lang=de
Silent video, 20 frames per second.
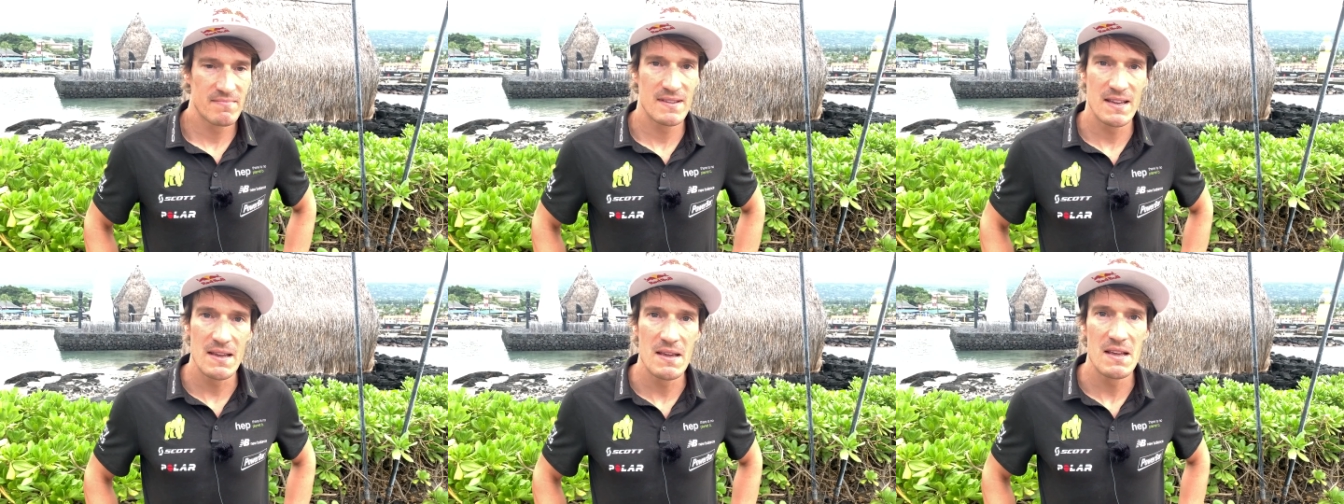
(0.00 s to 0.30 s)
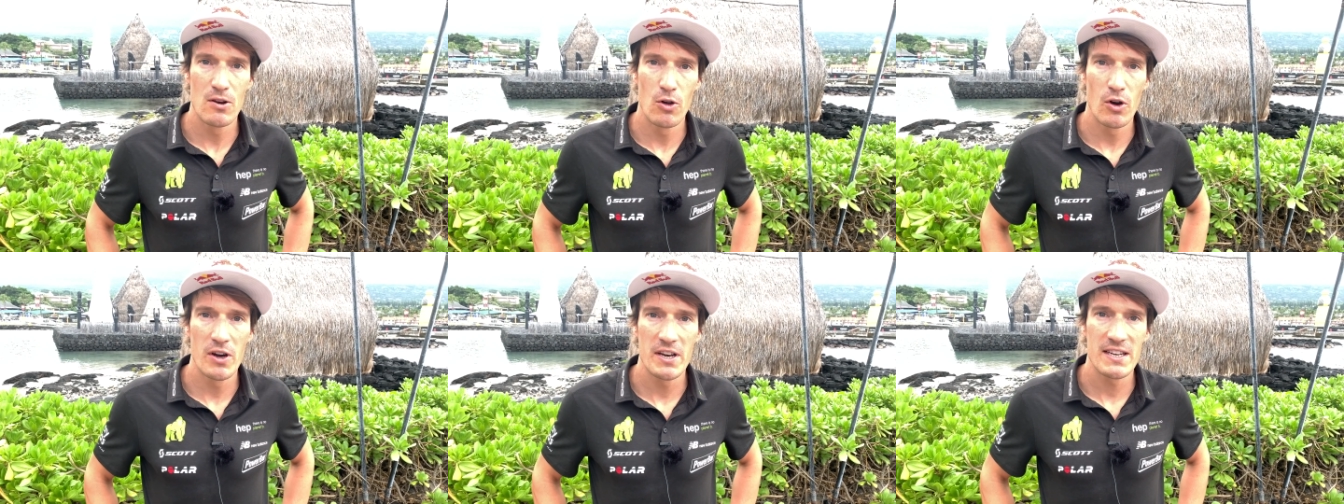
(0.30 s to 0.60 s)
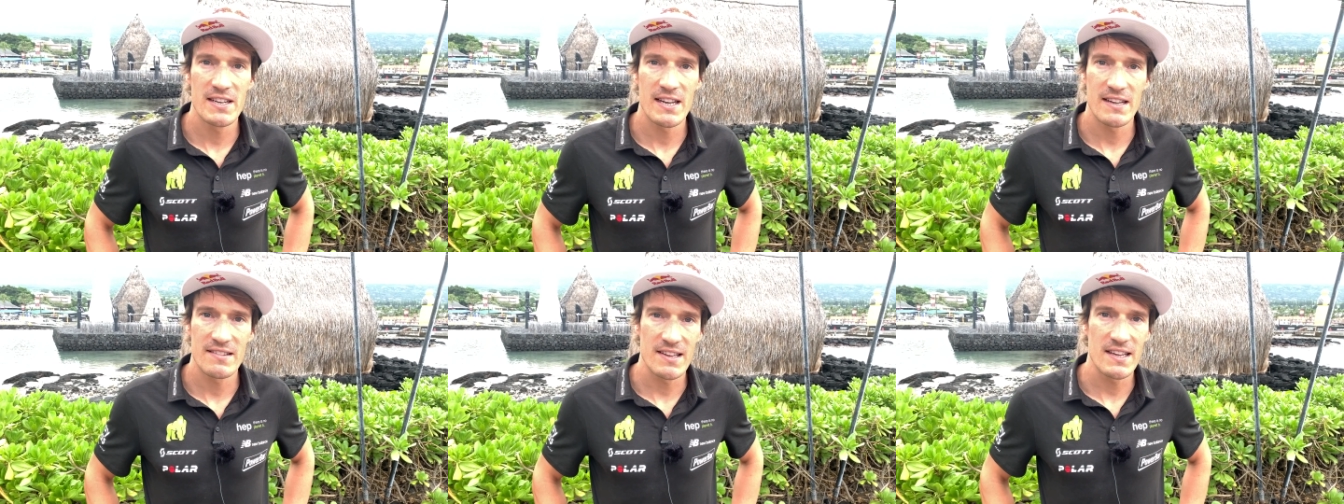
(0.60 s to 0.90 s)
die Leute
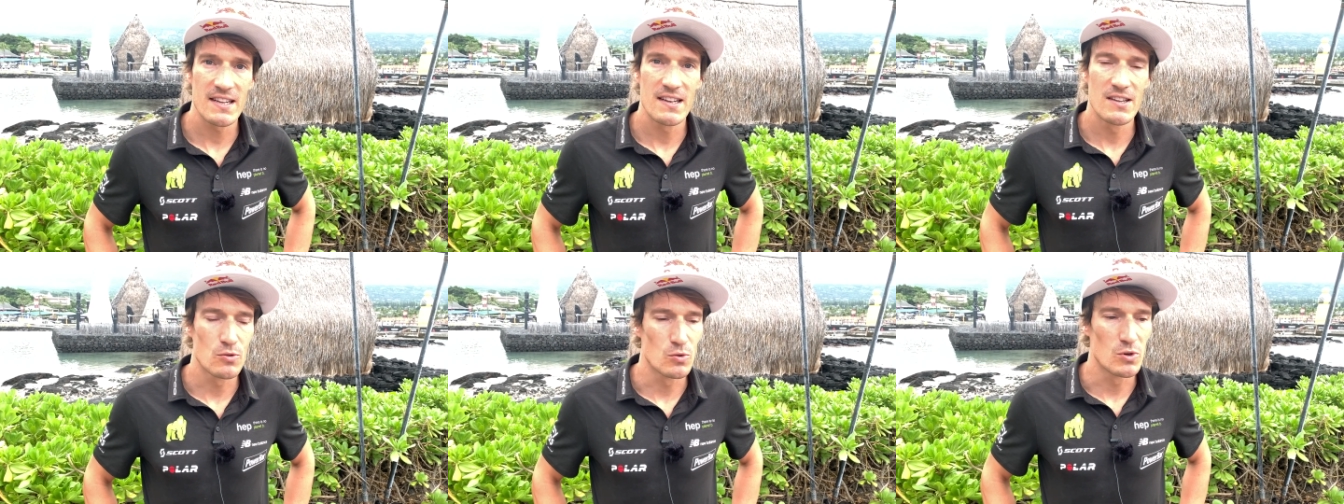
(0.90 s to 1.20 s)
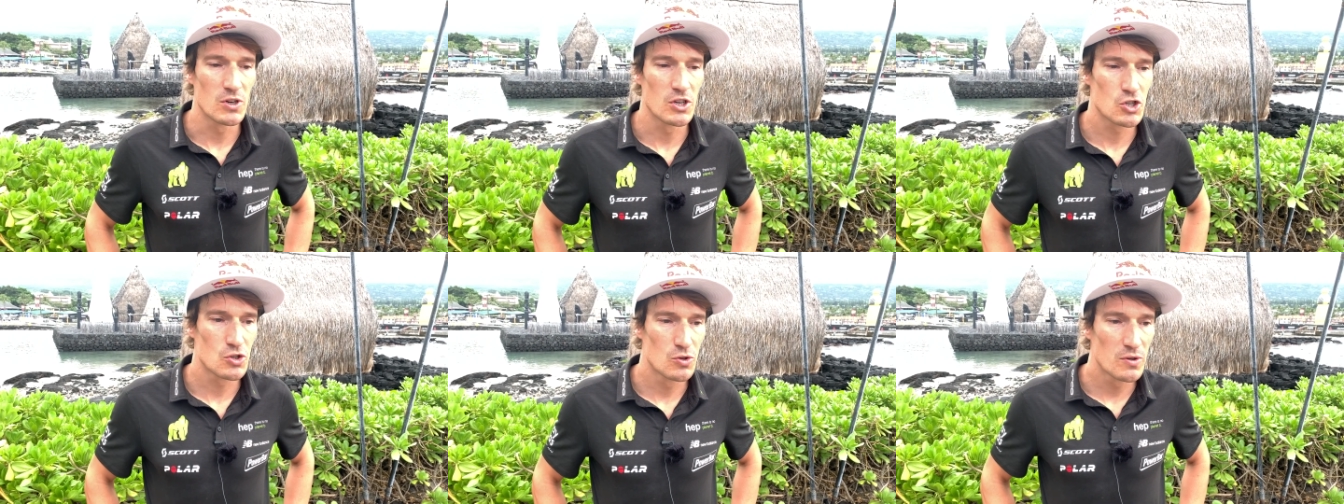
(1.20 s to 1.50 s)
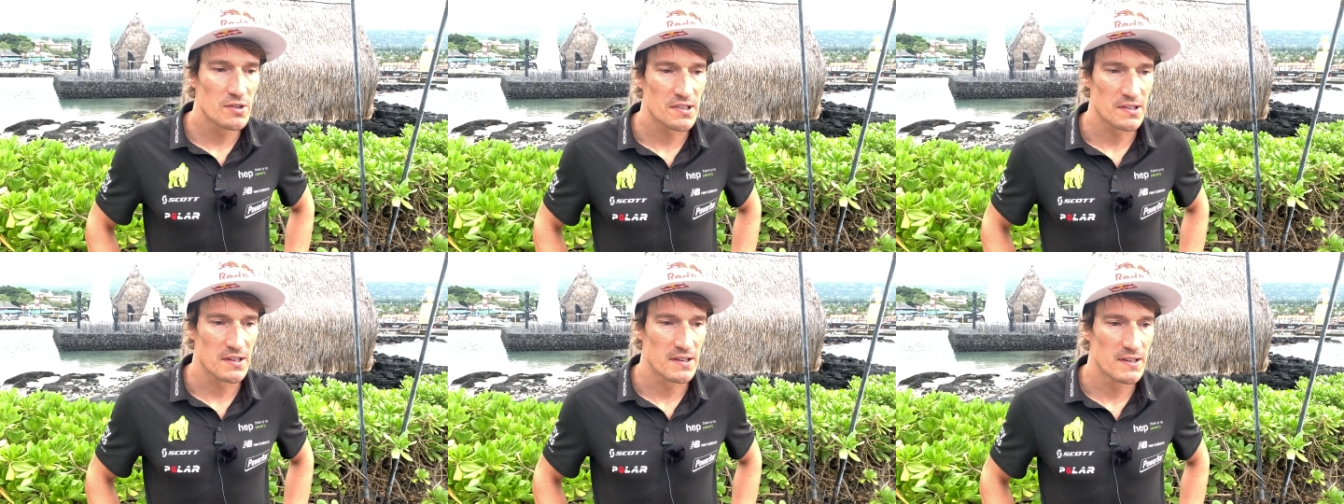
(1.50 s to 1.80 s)
tatsächlich
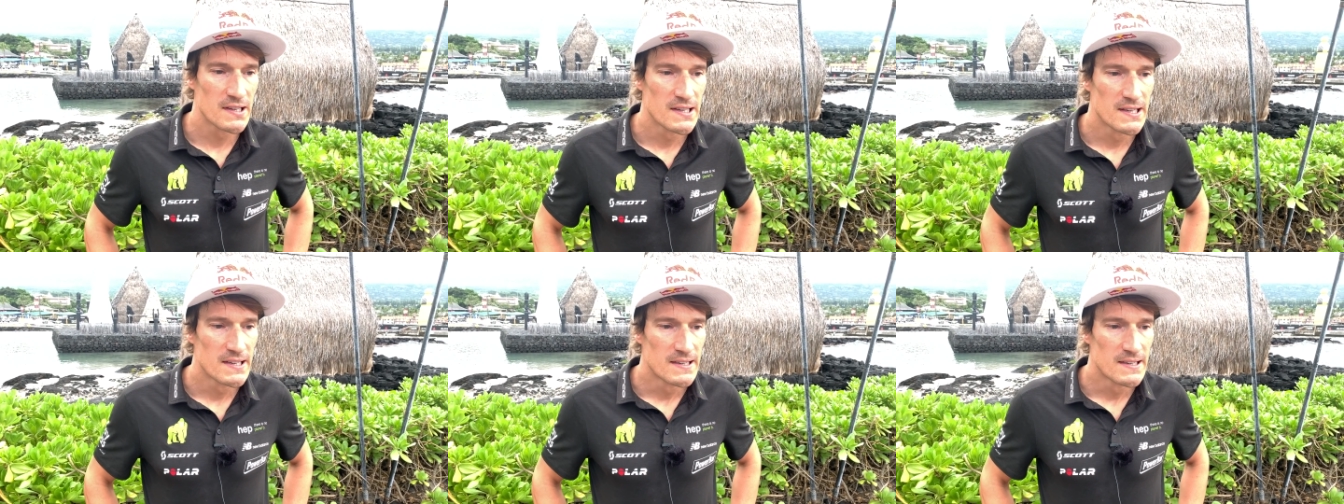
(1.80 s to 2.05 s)
unterstützen